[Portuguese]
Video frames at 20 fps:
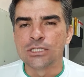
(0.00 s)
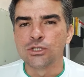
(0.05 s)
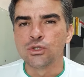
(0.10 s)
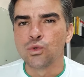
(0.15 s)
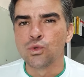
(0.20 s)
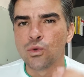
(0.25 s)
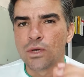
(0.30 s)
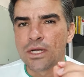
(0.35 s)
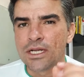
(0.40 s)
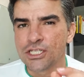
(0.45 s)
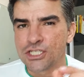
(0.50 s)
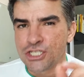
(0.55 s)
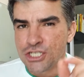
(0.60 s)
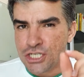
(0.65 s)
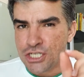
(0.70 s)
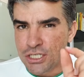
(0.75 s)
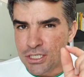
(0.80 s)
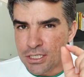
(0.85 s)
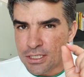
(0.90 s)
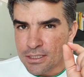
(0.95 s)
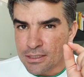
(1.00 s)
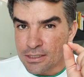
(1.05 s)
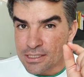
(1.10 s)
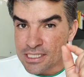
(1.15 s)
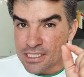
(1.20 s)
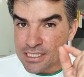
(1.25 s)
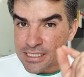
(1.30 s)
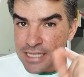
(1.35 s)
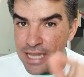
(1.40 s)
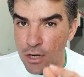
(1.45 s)
Durante
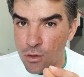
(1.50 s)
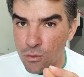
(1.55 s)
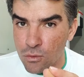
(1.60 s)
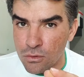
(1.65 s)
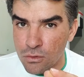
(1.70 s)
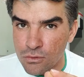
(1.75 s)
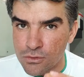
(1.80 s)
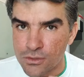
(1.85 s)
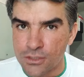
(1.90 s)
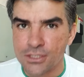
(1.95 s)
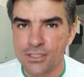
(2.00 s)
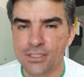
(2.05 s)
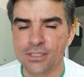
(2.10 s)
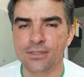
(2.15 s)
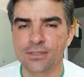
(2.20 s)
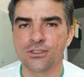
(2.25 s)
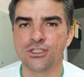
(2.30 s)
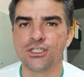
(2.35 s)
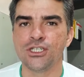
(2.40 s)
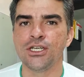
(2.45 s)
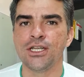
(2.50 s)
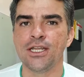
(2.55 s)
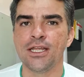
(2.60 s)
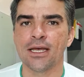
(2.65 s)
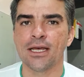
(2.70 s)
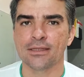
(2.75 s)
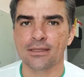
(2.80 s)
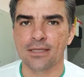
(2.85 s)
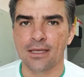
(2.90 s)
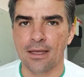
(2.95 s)
séculos,
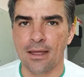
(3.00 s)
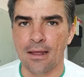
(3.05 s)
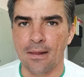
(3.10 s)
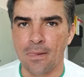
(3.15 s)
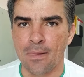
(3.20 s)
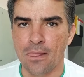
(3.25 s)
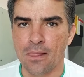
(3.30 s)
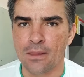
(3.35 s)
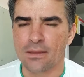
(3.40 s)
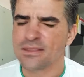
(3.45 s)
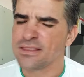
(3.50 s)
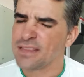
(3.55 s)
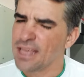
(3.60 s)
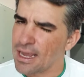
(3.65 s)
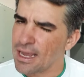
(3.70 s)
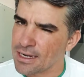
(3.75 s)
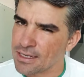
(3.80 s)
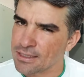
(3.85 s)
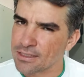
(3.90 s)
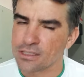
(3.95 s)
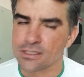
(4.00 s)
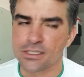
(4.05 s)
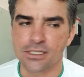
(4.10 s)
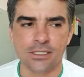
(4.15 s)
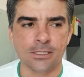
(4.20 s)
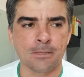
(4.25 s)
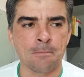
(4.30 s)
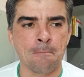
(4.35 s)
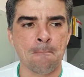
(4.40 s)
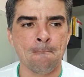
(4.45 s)
diria até
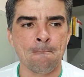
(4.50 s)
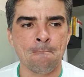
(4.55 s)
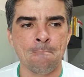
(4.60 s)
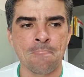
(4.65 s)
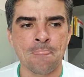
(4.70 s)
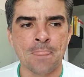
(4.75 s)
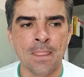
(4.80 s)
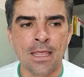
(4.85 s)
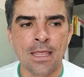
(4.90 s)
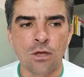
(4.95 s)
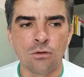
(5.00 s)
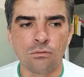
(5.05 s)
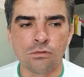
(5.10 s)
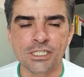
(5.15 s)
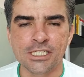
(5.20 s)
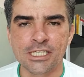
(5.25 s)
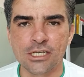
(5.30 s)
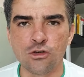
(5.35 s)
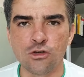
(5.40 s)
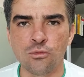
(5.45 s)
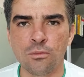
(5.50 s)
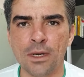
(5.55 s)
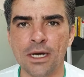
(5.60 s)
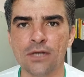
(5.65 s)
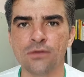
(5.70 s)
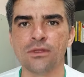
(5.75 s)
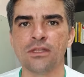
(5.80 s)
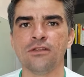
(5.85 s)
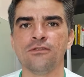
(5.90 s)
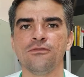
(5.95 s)
décadas, o ser
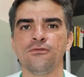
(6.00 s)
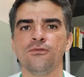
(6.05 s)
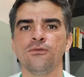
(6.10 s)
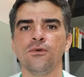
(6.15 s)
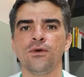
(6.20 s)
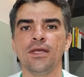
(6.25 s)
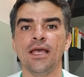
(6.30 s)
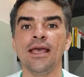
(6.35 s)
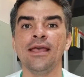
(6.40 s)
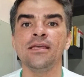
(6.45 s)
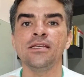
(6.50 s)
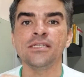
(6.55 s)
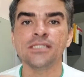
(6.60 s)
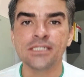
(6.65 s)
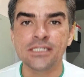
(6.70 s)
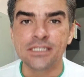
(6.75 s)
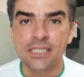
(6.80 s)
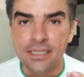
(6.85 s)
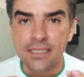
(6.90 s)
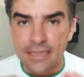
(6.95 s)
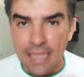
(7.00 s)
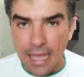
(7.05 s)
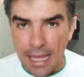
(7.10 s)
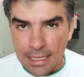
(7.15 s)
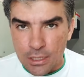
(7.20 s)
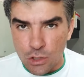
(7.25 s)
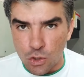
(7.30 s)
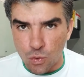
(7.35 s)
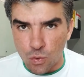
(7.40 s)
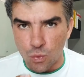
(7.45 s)
humano ele foi
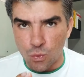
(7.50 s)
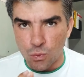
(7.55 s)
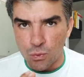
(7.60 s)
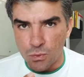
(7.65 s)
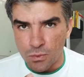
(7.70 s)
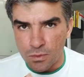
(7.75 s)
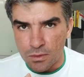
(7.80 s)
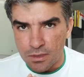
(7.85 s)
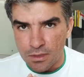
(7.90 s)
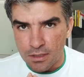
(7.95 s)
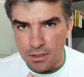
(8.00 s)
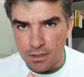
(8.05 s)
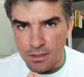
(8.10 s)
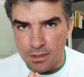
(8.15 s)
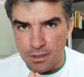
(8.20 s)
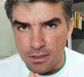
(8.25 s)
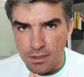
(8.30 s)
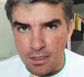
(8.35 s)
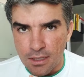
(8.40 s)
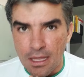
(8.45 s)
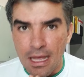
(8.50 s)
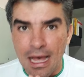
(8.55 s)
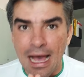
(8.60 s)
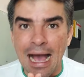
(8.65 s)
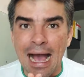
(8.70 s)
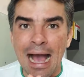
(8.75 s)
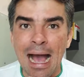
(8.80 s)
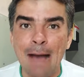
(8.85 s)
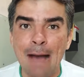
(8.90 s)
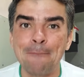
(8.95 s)
ensinado
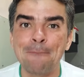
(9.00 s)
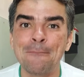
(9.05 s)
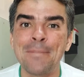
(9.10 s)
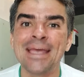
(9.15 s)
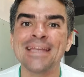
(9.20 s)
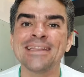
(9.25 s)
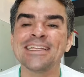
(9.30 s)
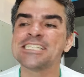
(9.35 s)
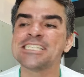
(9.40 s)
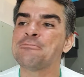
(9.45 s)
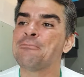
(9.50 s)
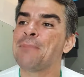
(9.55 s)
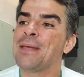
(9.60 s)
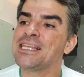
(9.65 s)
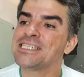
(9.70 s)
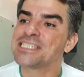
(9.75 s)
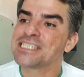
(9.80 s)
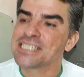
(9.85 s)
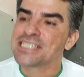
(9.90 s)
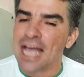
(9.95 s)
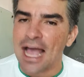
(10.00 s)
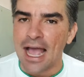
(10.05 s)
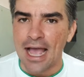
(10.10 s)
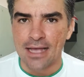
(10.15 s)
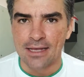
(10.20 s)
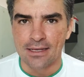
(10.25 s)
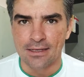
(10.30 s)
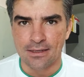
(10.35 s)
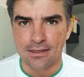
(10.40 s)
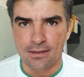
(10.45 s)
a apenas pensar
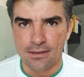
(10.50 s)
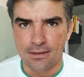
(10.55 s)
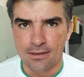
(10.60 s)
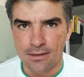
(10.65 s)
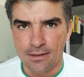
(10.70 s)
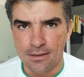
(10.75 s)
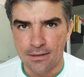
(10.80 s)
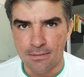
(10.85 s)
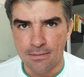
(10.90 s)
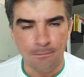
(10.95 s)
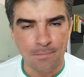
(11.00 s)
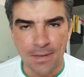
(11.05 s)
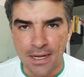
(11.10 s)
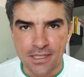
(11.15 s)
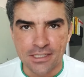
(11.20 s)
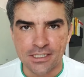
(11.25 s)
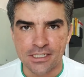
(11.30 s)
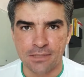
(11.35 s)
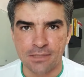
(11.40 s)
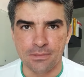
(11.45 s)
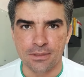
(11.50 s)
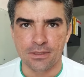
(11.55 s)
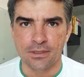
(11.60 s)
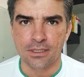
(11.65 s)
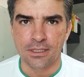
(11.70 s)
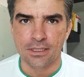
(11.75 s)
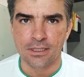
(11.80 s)
para receber.